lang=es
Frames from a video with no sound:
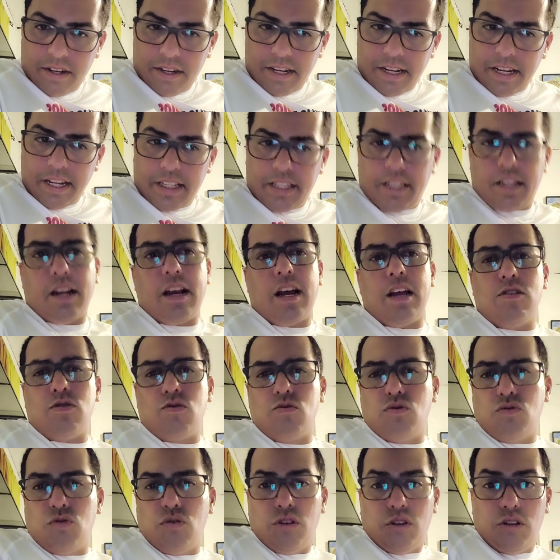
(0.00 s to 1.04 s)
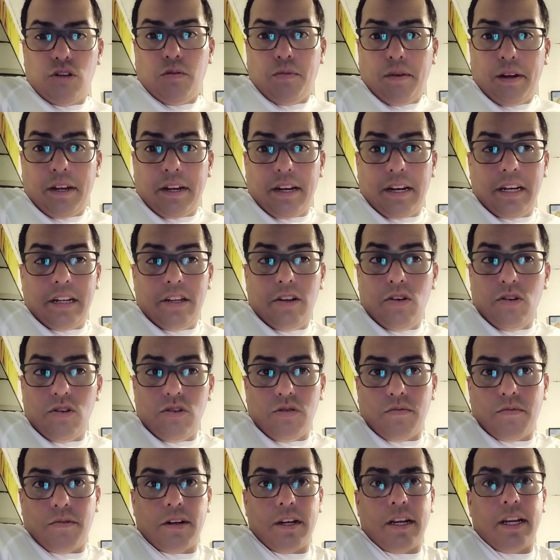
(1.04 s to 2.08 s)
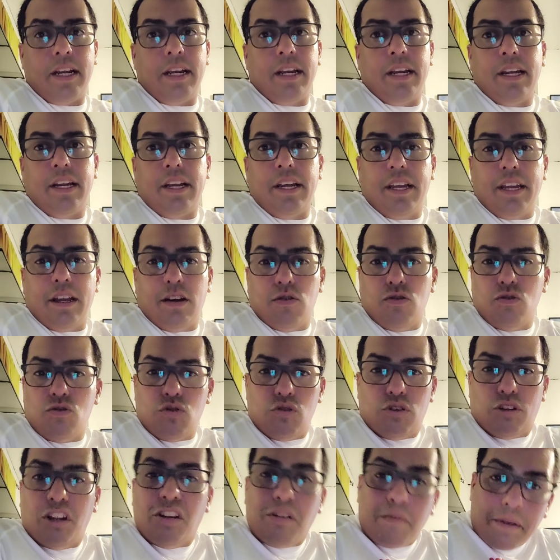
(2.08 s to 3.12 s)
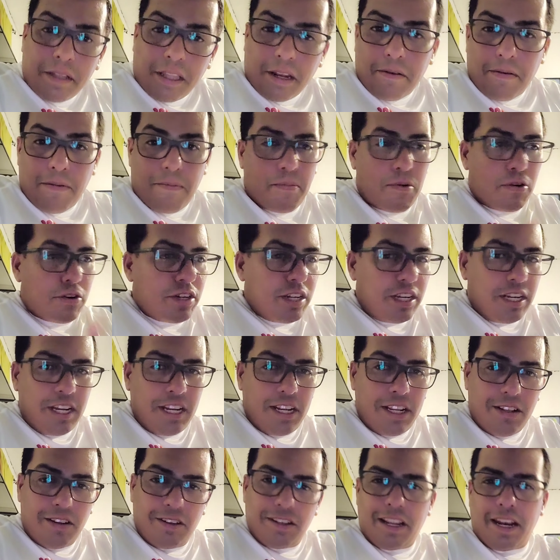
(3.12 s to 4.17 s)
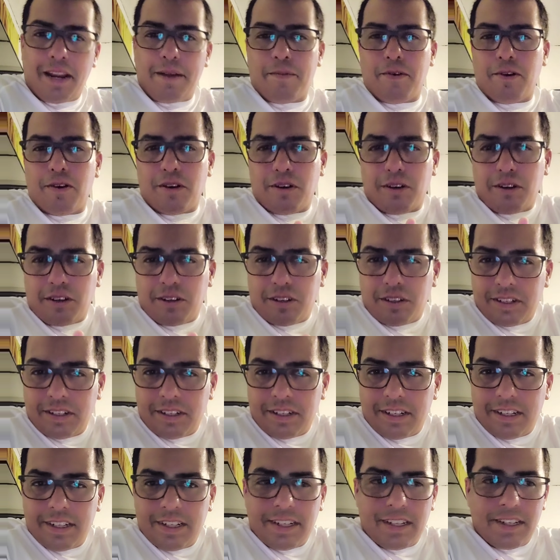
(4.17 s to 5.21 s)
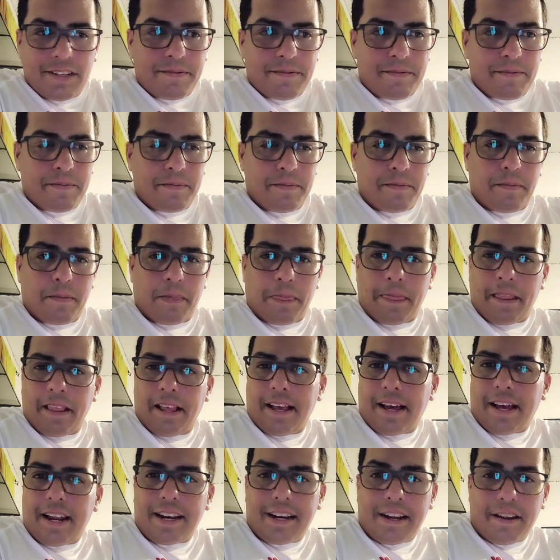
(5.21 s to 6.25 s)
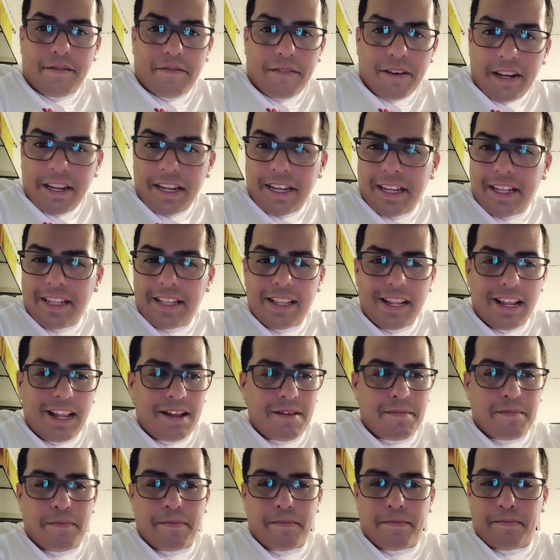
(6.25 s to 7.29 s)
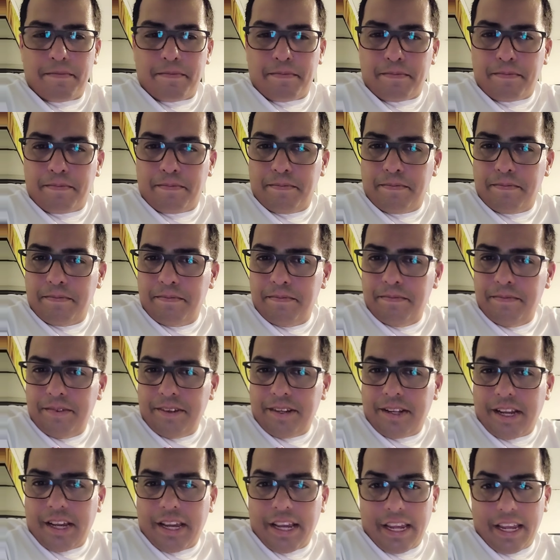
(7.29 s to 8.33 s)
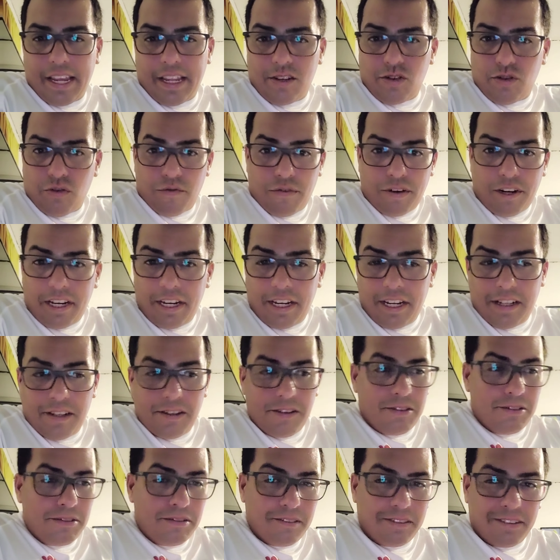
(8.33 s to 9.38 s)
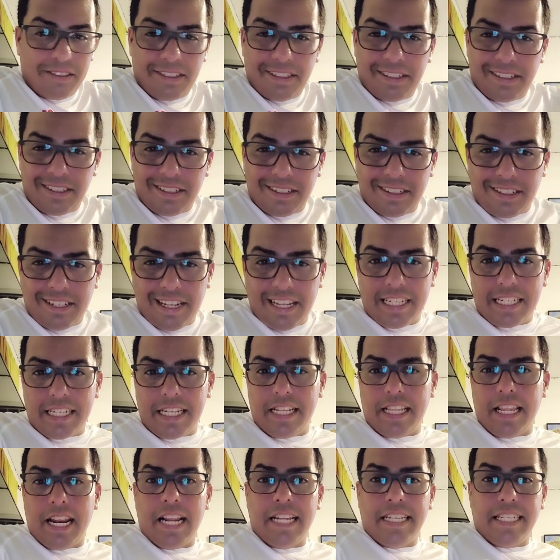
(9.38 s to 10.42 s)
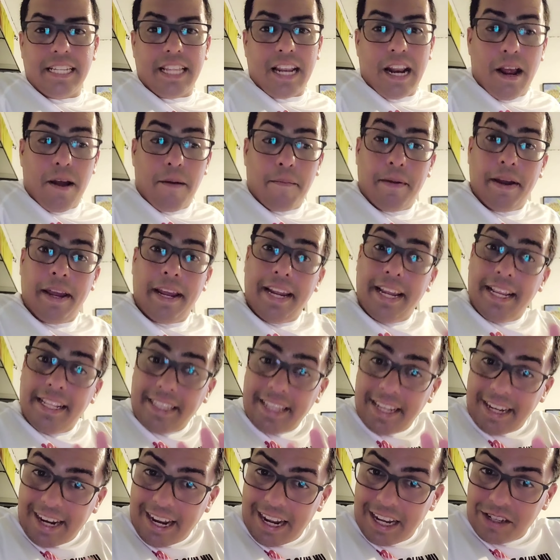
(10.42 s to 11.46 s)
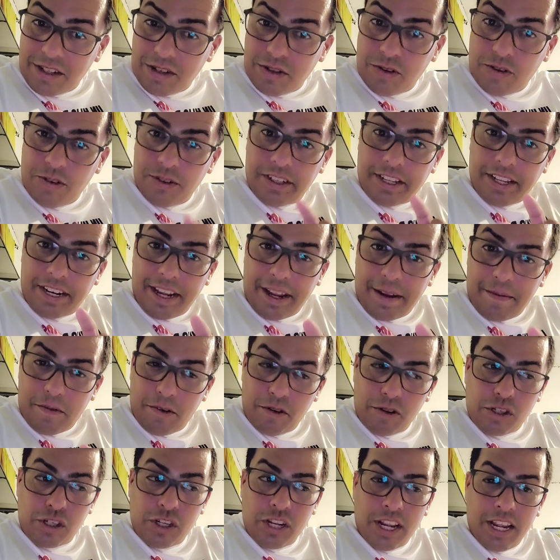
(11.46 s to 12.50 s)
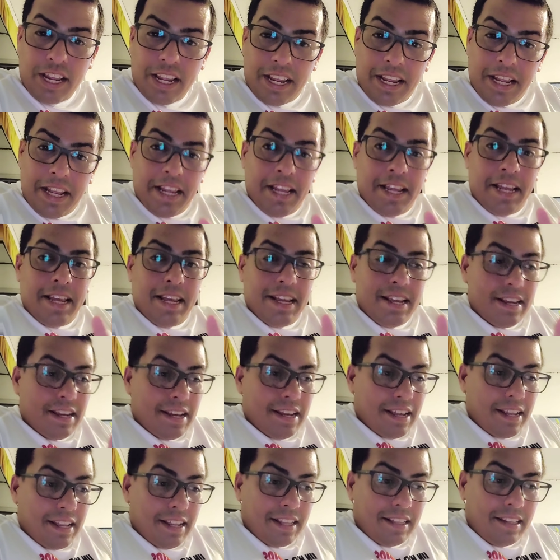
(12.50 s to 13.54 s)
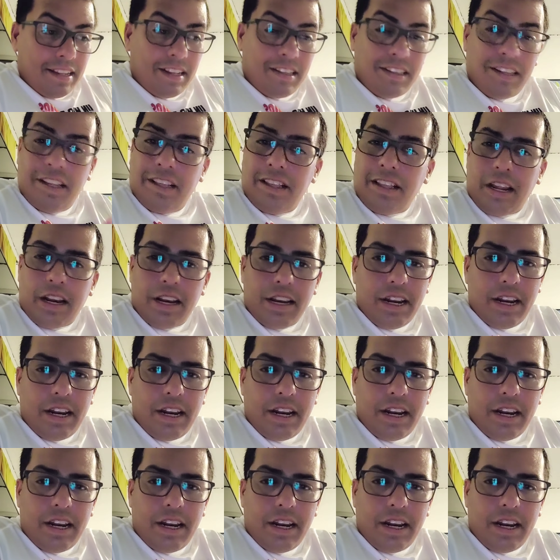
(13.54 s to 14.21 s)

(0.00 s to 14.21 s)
En este caso, un surtido pues, religioso, porque en un surtido pues, tenemos pollito, tenemos carne frita, queso frito, etcétera, etcétera. Pues en este caso tenemos distintas